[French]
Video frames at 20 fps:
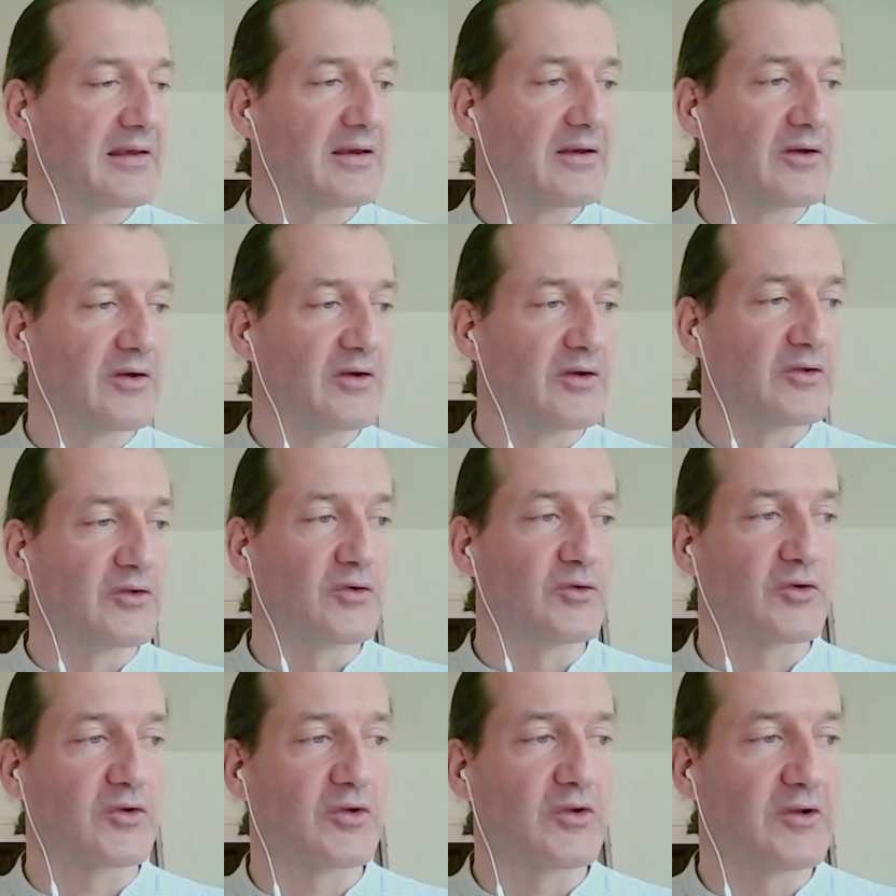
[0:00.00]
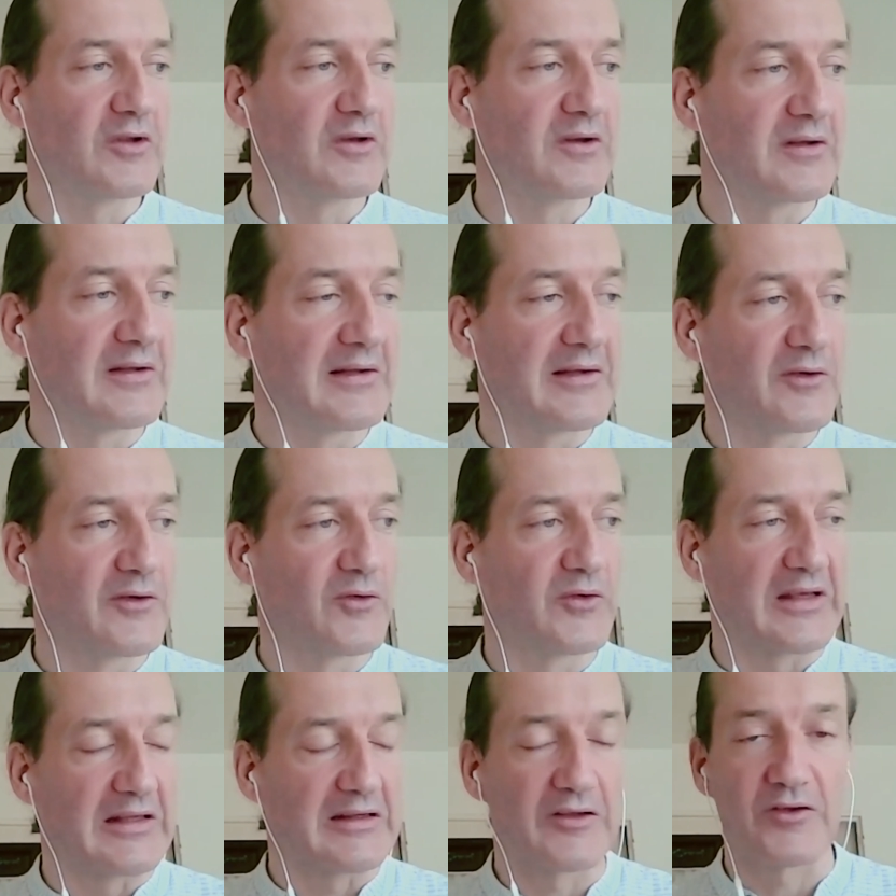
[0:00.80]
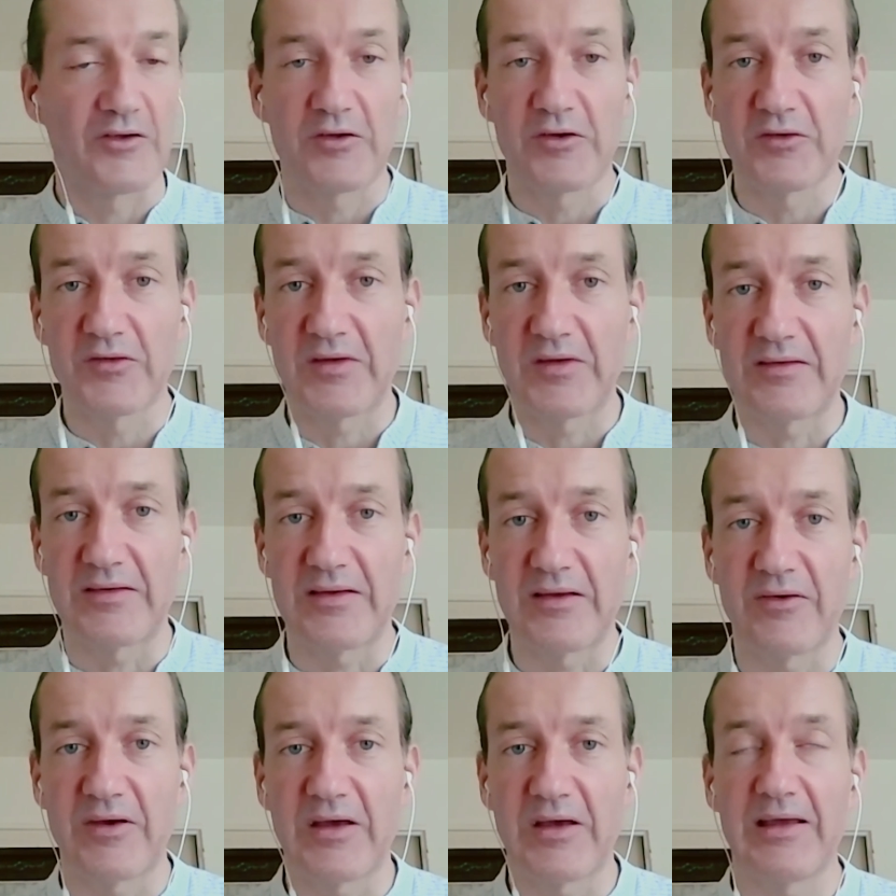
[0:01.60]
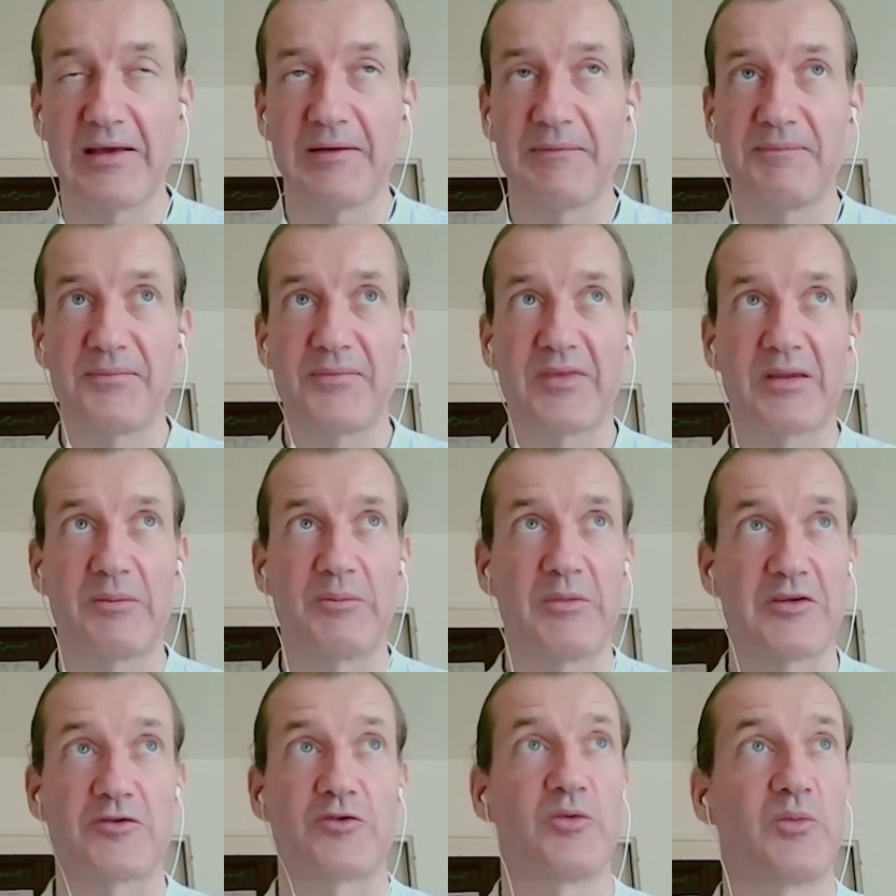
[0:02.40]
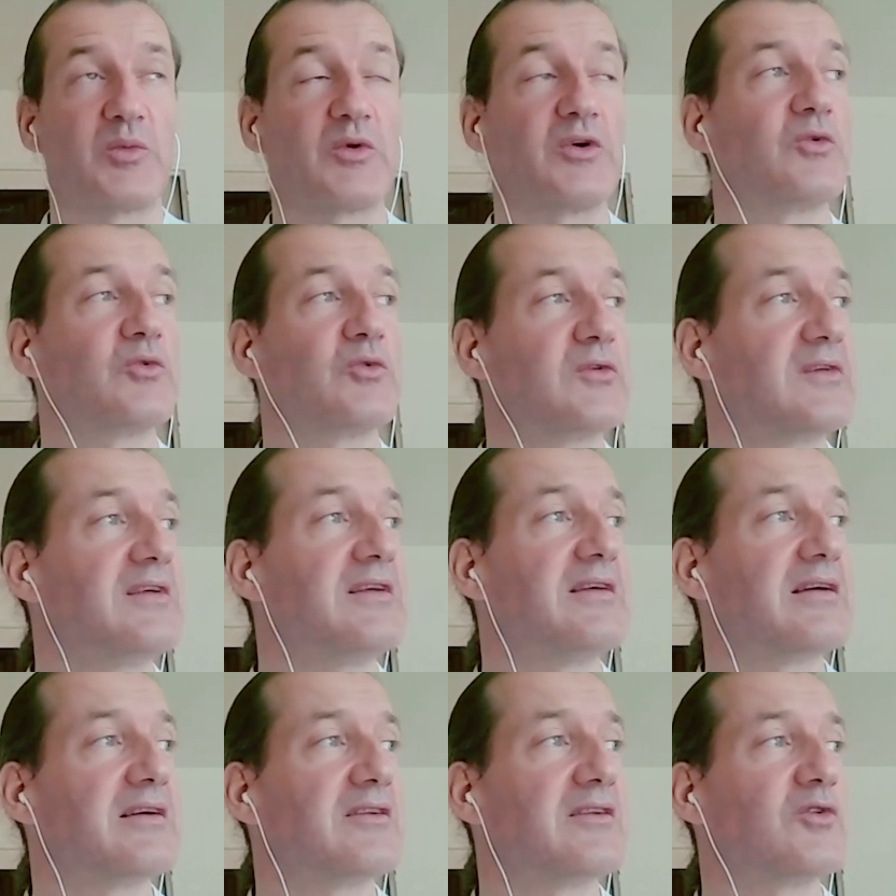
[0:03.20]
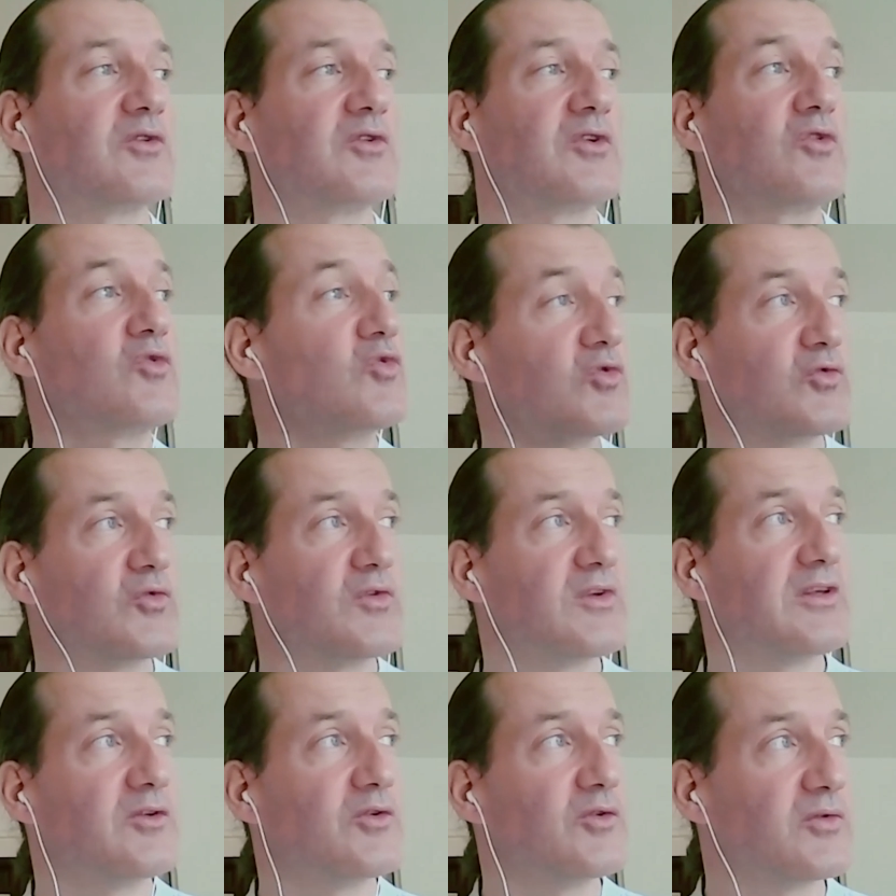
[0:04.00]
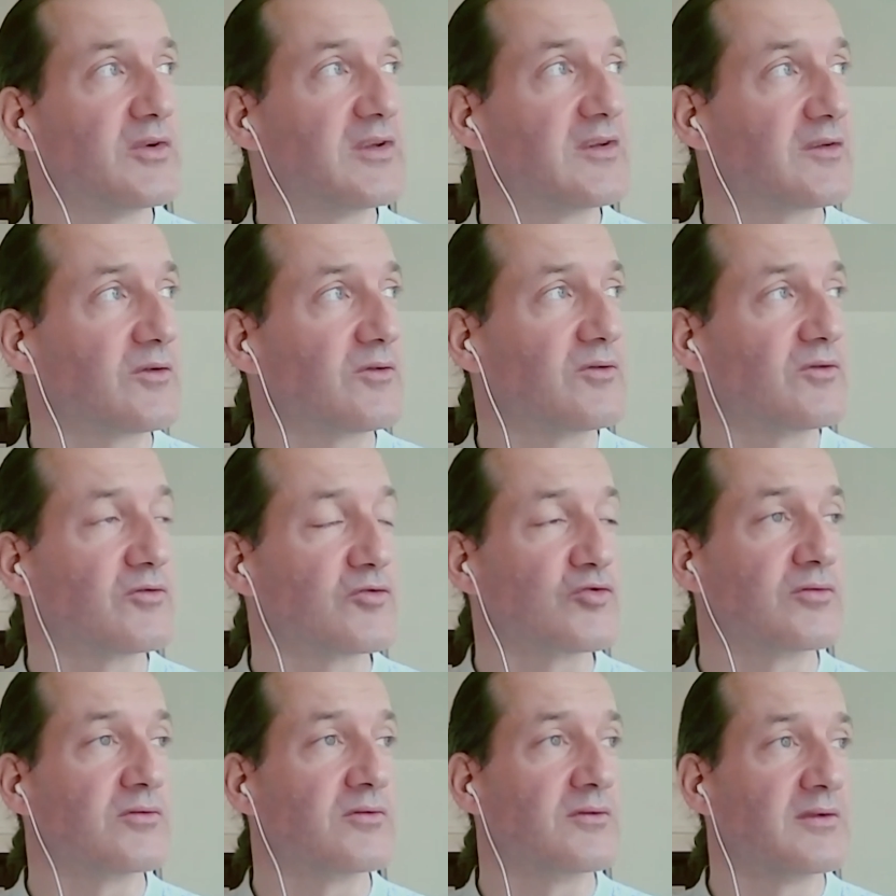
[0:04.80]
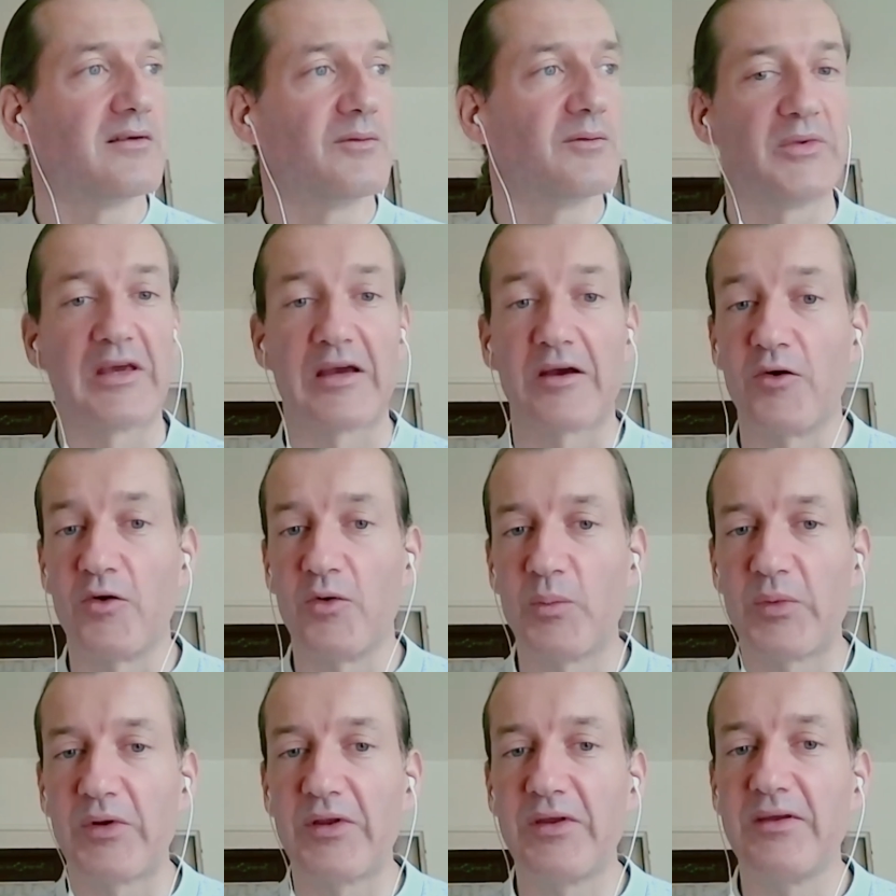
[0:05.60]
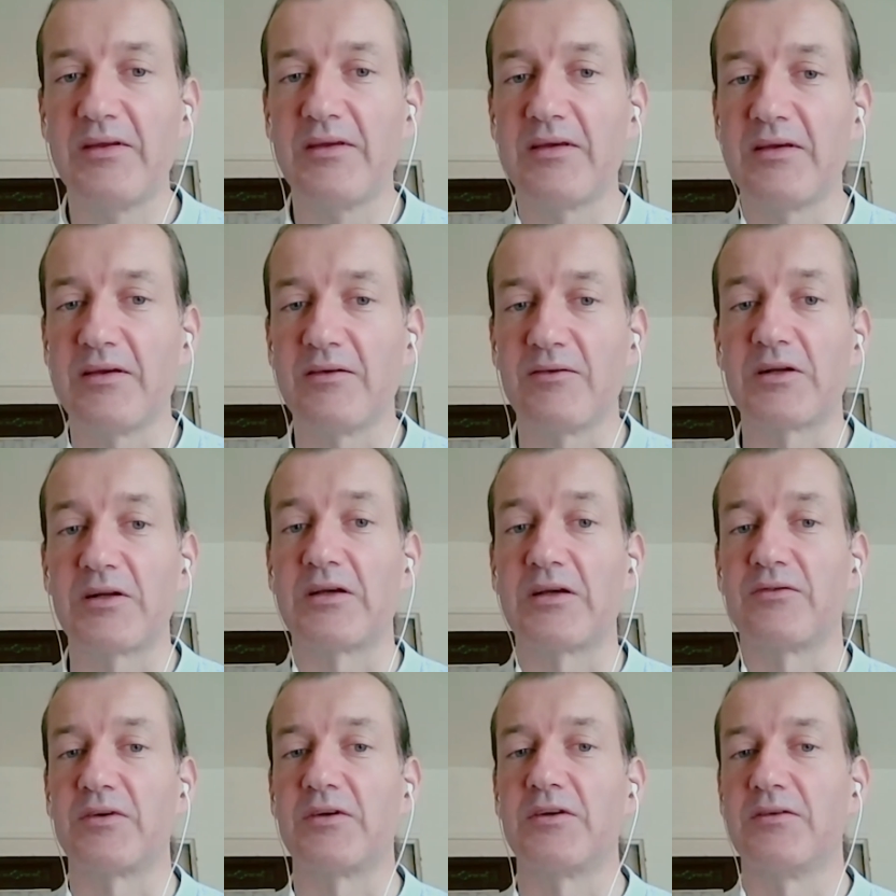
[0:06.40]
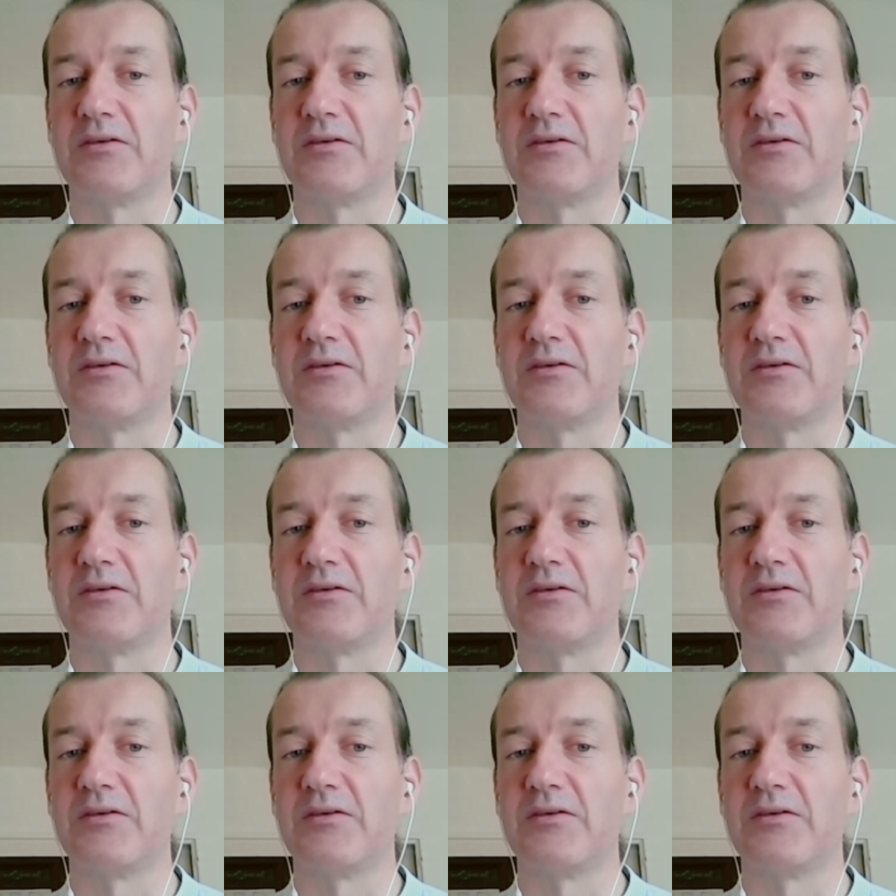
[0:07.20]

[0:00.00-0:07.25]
Euh, donc, le, on a tendance, et c'est vrai, mais je comprends aussi, hein, dans, nos vies, nos vies sont bien remplies, et voilà,